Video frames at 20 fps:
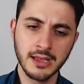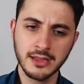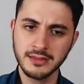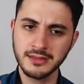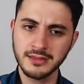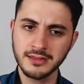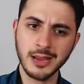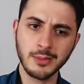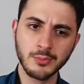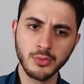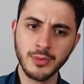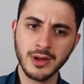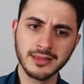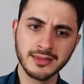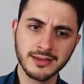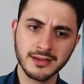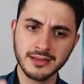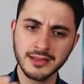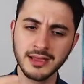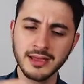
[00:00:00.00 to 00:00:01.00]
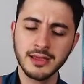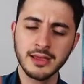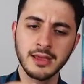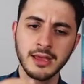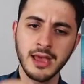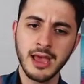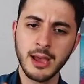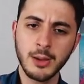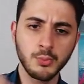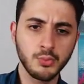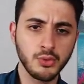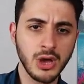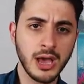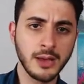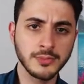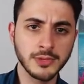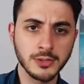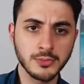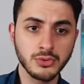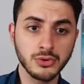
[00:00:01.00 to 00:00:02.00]
Direkt bu mantıkla hem bu
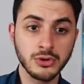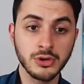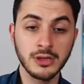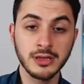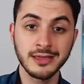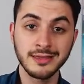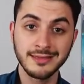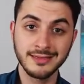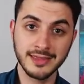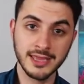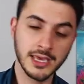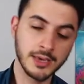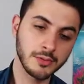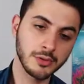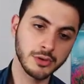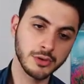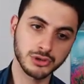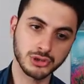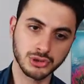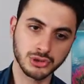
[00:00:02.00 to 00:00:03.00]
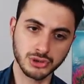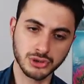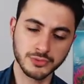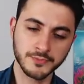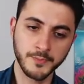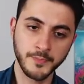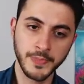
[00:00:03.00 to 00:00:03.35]
hem de bu diyebiliyorsunuz.